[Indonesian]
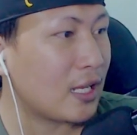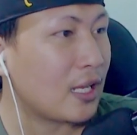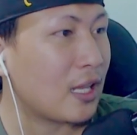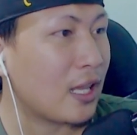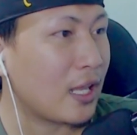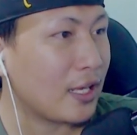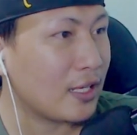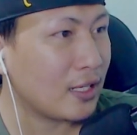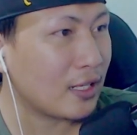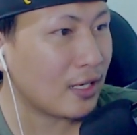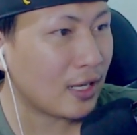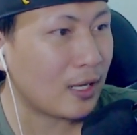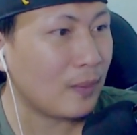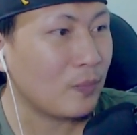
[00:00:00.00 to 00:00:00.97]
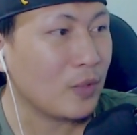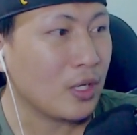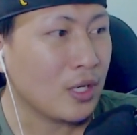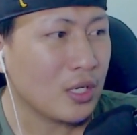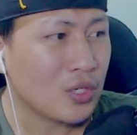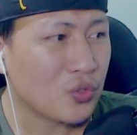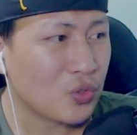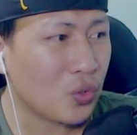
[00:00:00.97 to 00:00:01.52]
Laila.
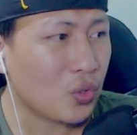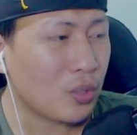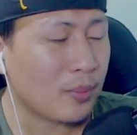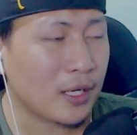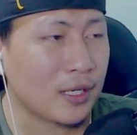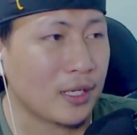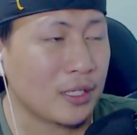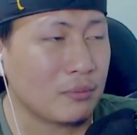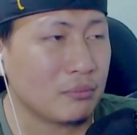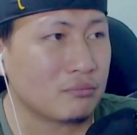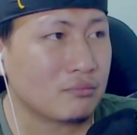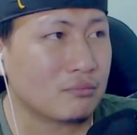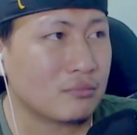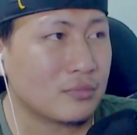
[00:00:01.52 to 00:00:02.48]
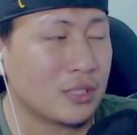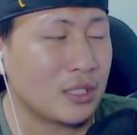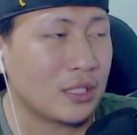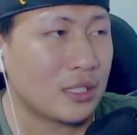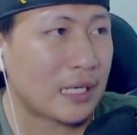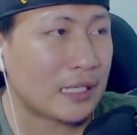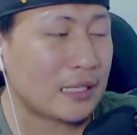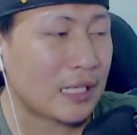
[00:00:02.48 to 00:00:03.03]
So, kemarin kan
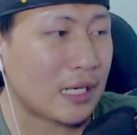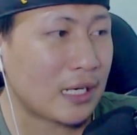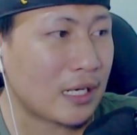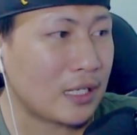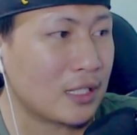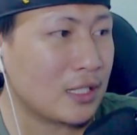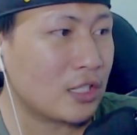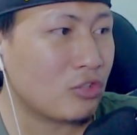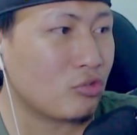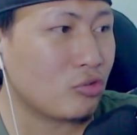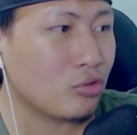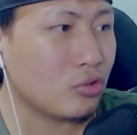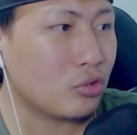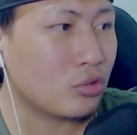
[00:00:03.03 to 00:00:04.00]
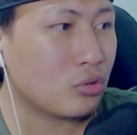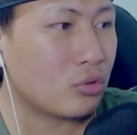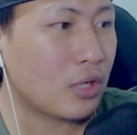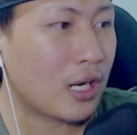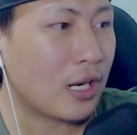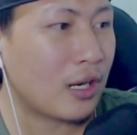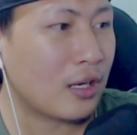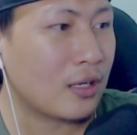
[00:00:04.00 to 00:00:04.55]
dikatakan itu
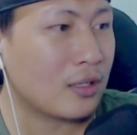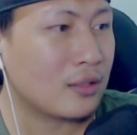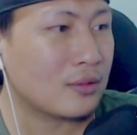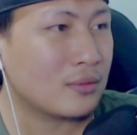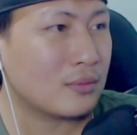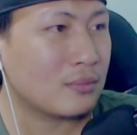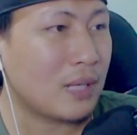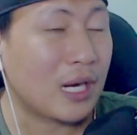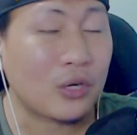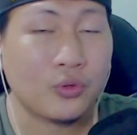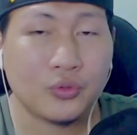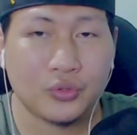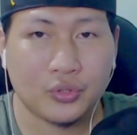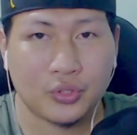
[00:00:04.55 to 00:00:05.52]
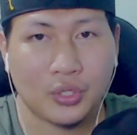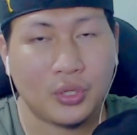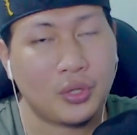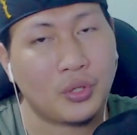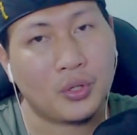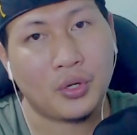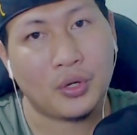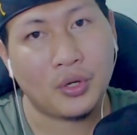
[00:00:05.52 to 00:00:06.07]
kurang bagus
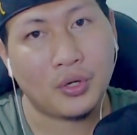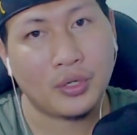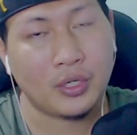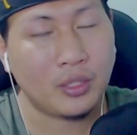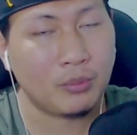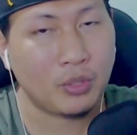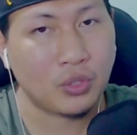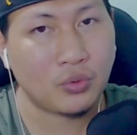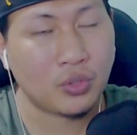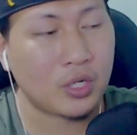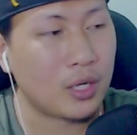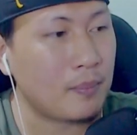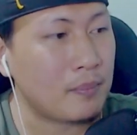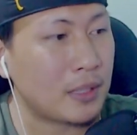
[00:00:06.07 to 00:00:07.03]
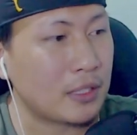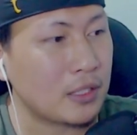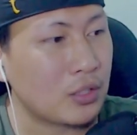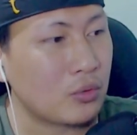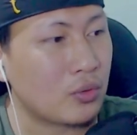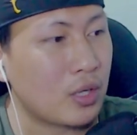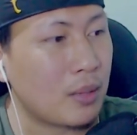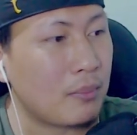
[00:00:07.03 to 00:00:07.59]
gitu. Di minggu
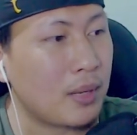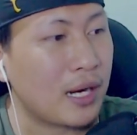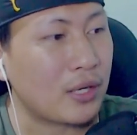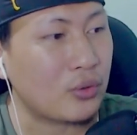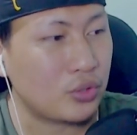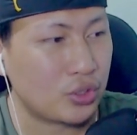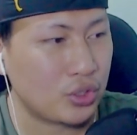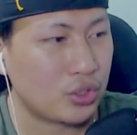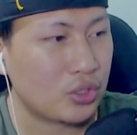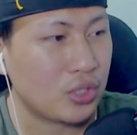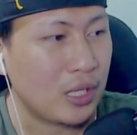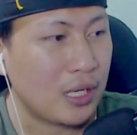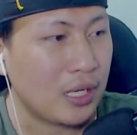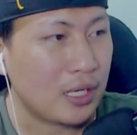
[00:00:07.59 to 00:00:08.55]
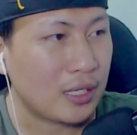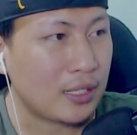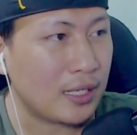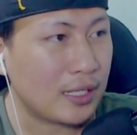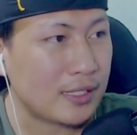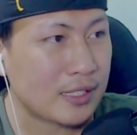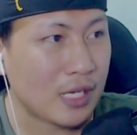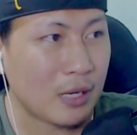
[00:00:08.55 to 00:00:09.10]
keempatnya kurang bagus
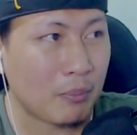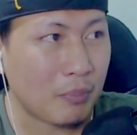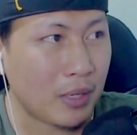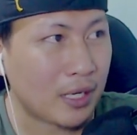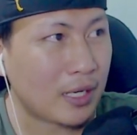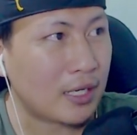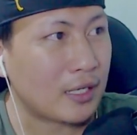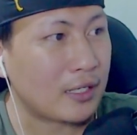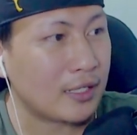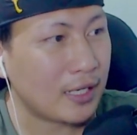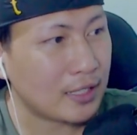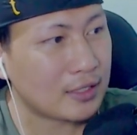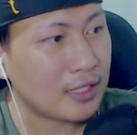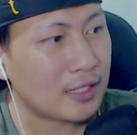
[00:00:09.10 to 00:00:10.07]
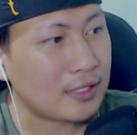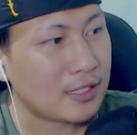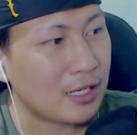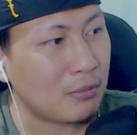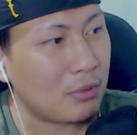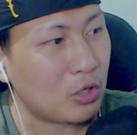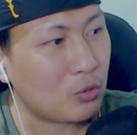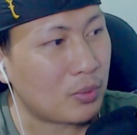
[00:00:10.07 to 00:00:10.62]
dan saya pengen lihat karena
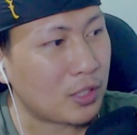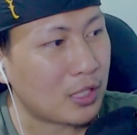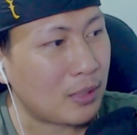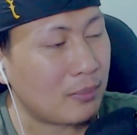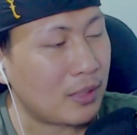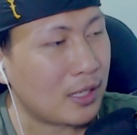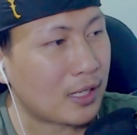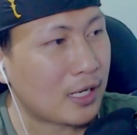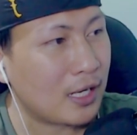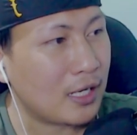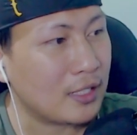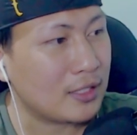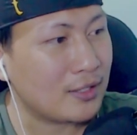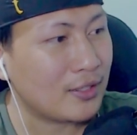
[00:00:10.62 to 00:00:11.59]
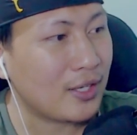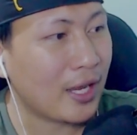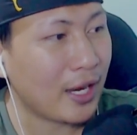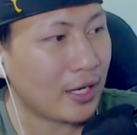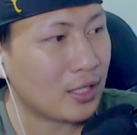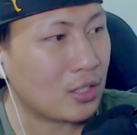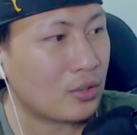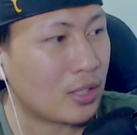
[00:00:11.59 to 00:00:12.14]
saya baru pertama kali
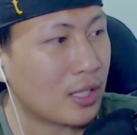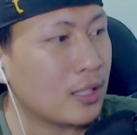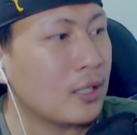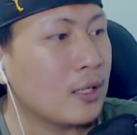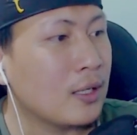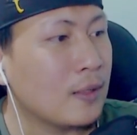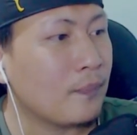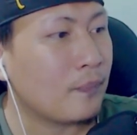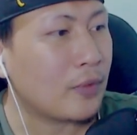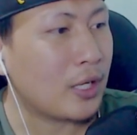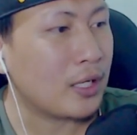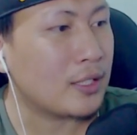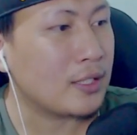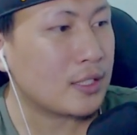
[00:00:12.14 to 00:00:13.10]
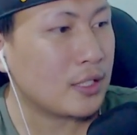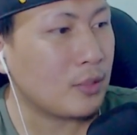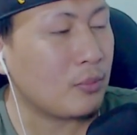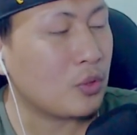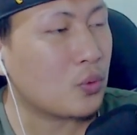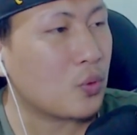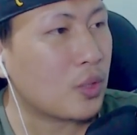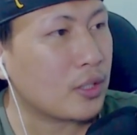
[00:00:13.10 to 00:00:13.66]
react gitu kan. Nah, di sini
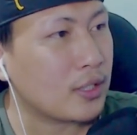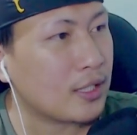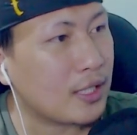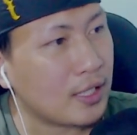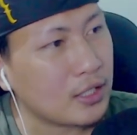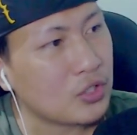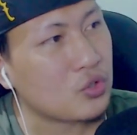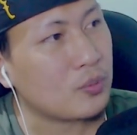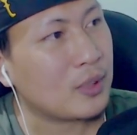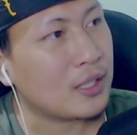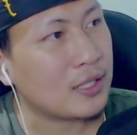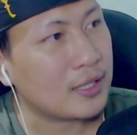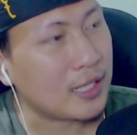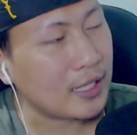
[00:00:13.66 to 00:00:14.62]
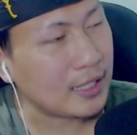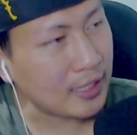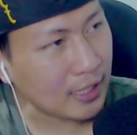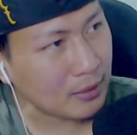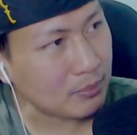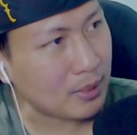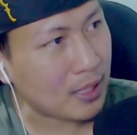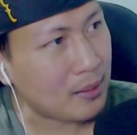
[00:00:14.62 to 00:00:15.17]
minggu ketiganya coba kita
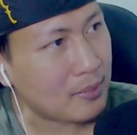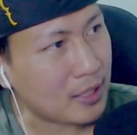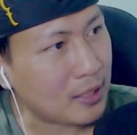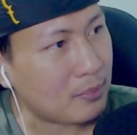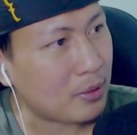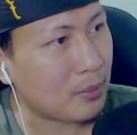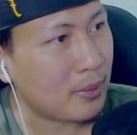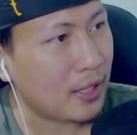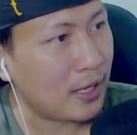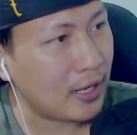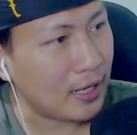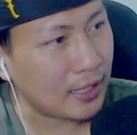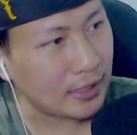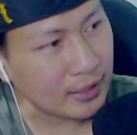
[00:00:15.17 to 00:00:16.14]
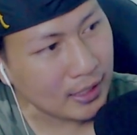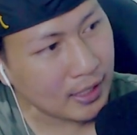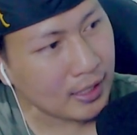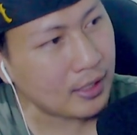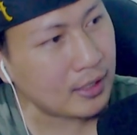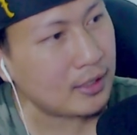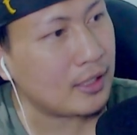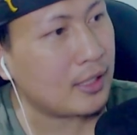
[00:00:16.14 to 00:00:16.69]
lihat bagaimana
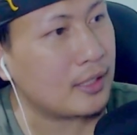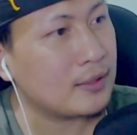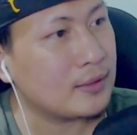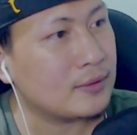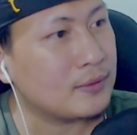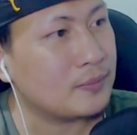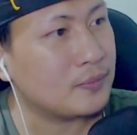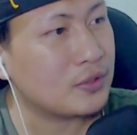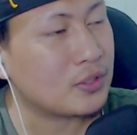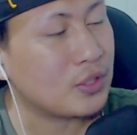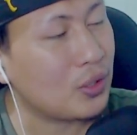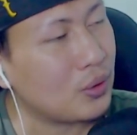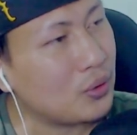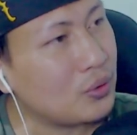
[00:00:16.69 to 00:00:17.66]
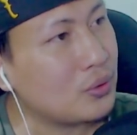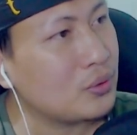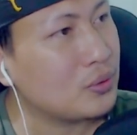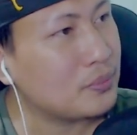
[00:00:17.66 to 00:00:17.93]
perbedaannya dan so